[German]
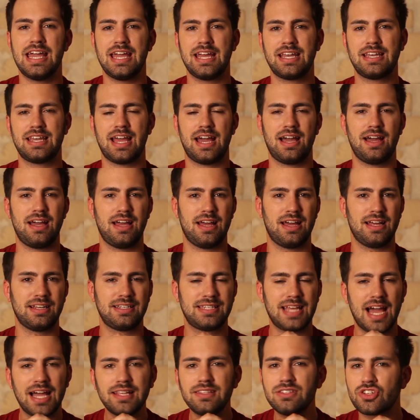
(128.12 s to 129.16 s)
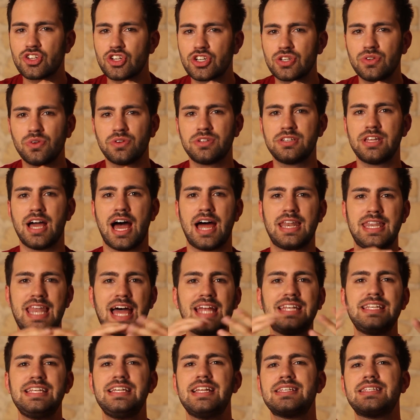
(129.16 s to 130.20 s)
in der äh, Tanzstunde
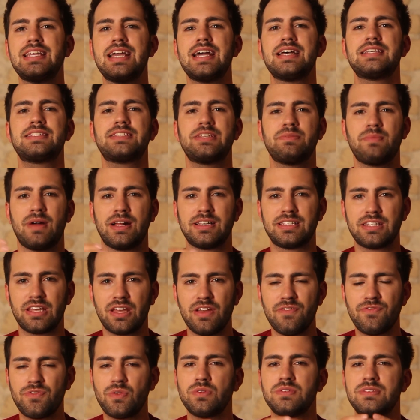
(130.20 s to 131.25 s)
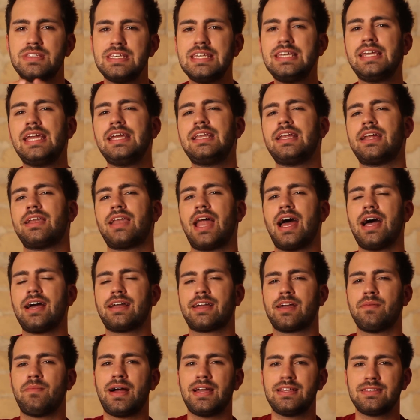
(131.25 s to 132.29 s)
Anandi das erste Mal trifft und sie gehen danach
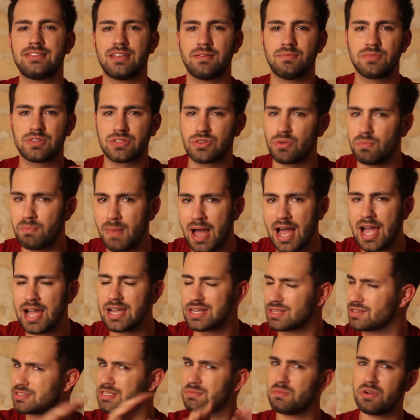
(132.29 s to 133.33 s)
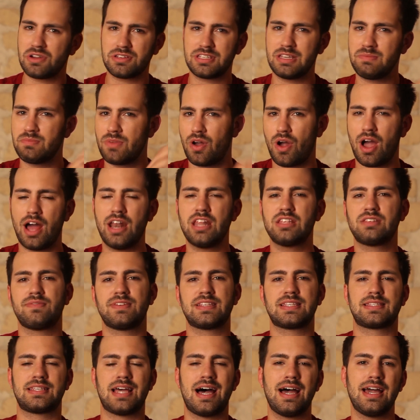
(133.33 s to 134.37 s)
gemeinsam zu zum Markt und sie möchte ihm auch alles
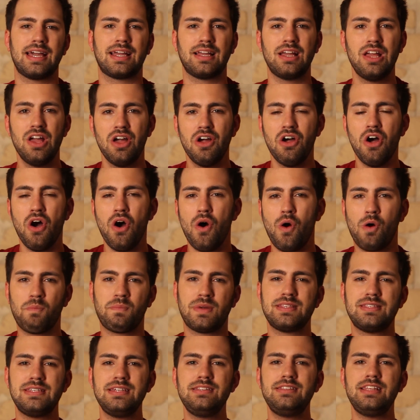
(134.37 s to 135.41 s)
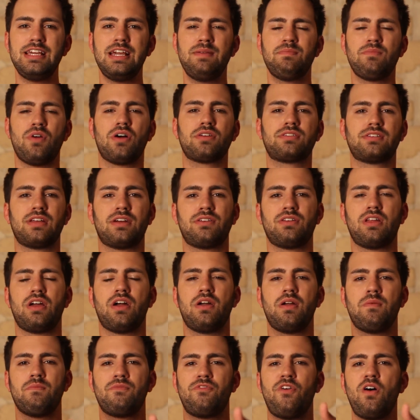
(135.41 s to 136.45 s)
was zeigen. Und man sieht eben auch dann
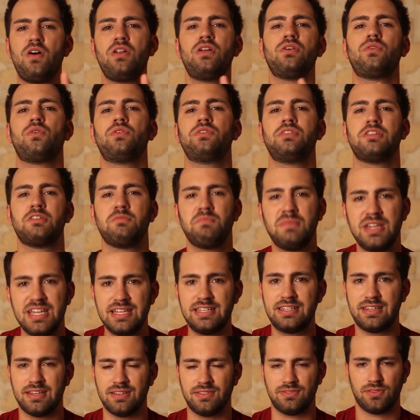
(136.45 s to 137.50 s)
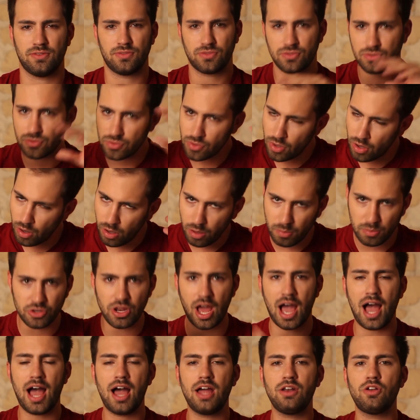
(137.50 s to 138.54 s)
äh, im Vordergrund ein Mädchen sitzt, nur ne, mit
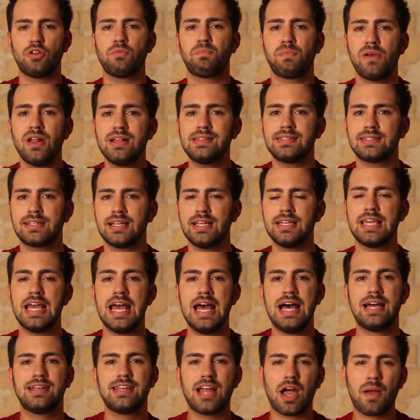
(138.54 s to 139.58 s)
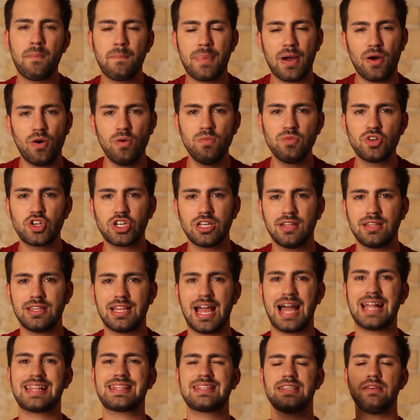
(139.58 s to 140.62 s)
Haaren und plötzlich nach ein paar
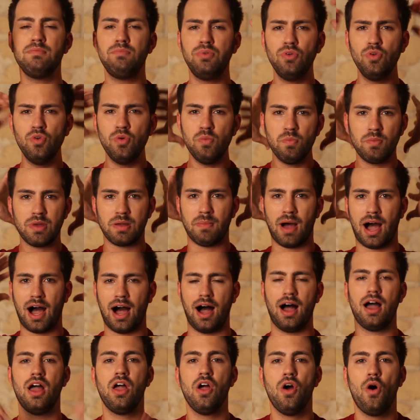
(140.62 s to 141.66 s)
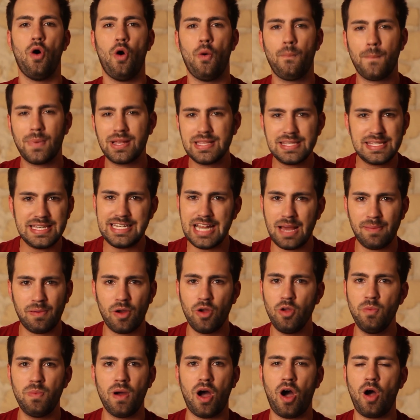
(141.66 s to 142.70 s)
Umschnitten hat sie Blumen im Haar. Und man sieht
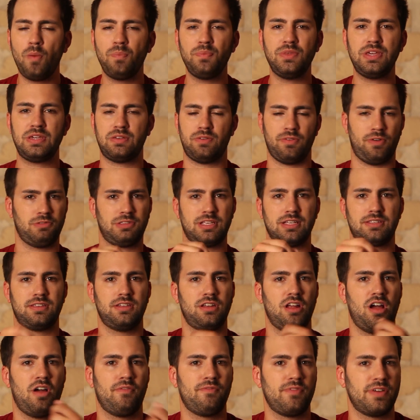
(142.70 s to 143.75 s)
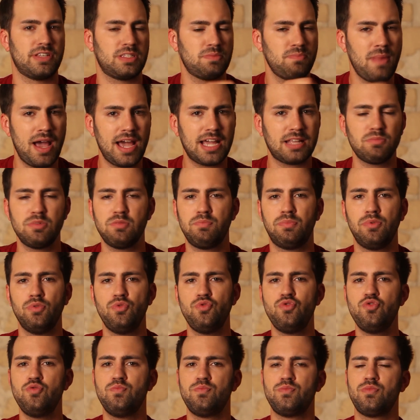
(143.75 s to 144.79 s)
aber überhaupt nicht, dass sie da irgendwas macht mit
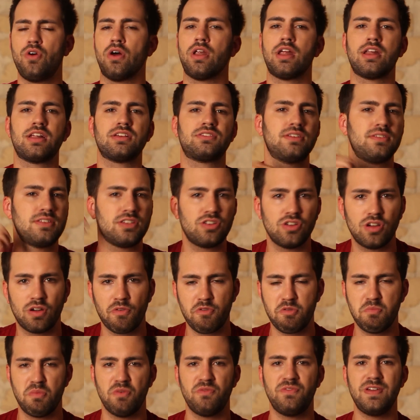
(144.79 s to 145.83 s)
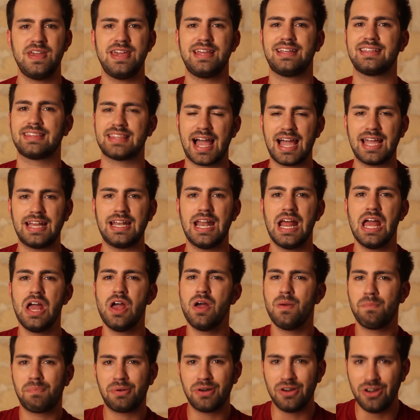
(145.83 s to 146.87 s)
Blumen oder dass sie sich irgendwie bewegt. Nein,
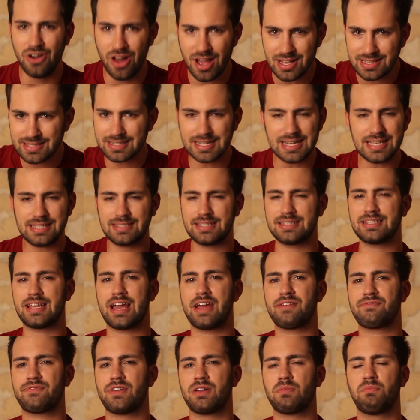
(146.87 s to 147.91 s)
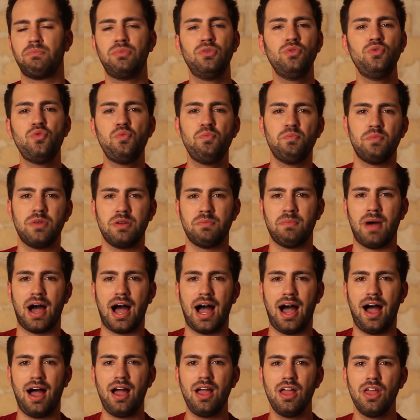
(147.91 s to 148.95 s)
plötzlich sind einfach Blumen im
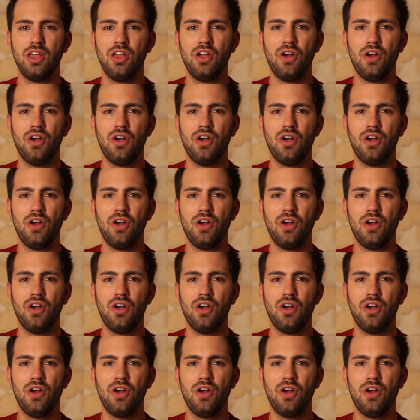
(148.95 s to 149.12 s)
Haar.